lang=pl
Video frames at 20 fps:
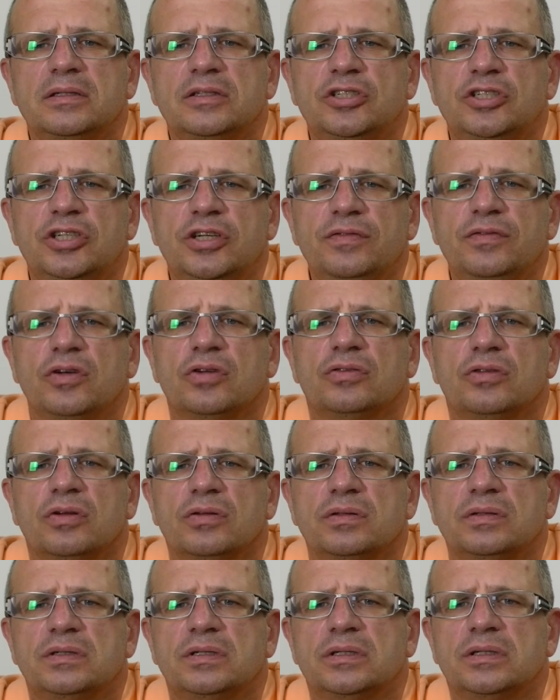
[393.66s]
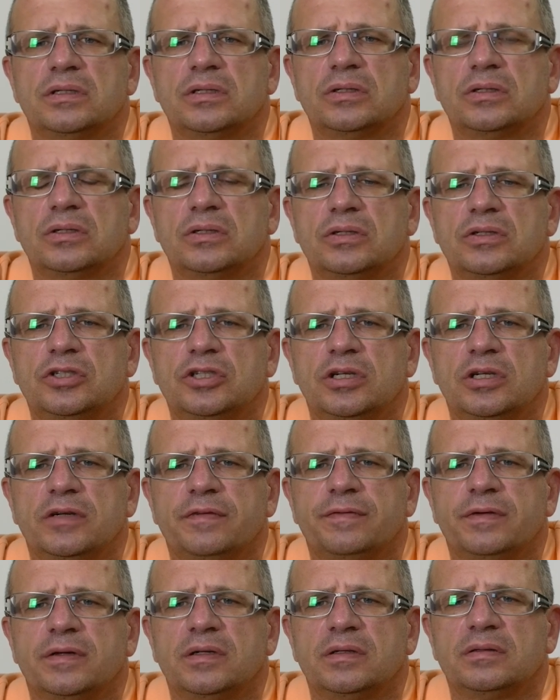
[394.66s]
ci wiodący, ci
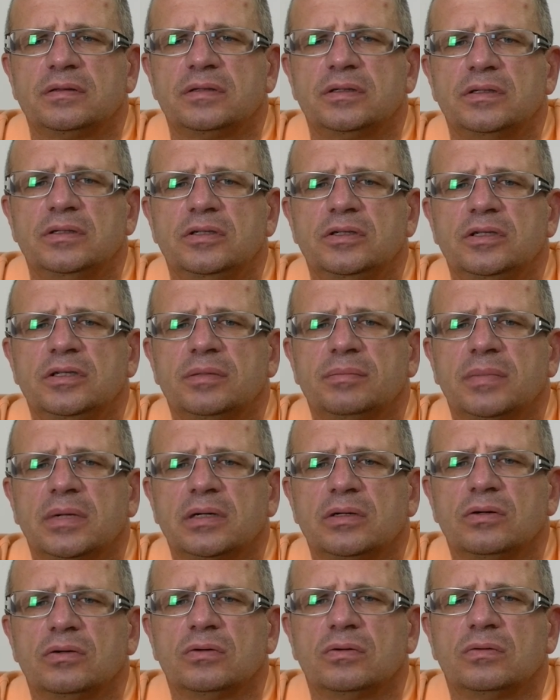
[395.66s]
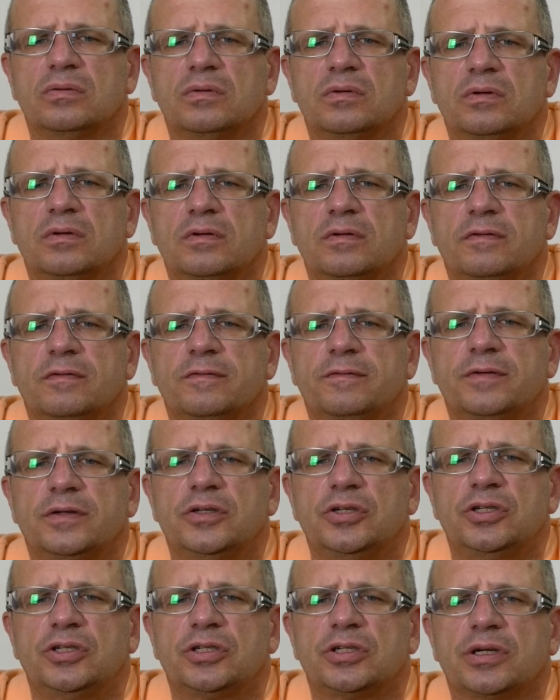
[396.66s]
referencyjni nie mają
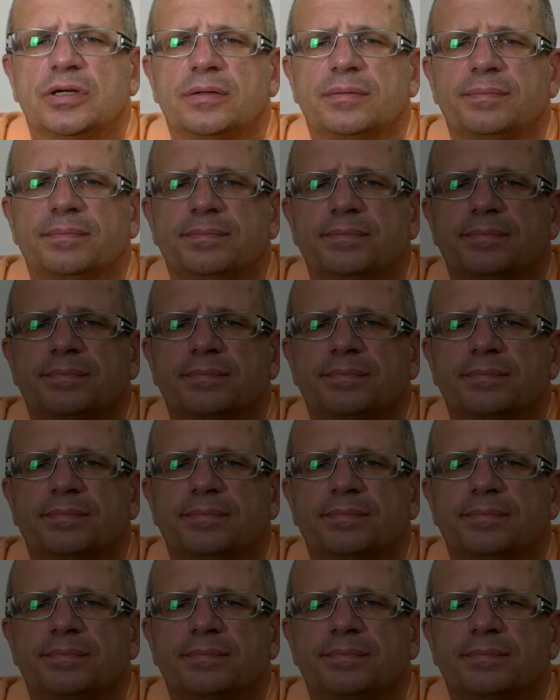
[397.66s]
wyjścia.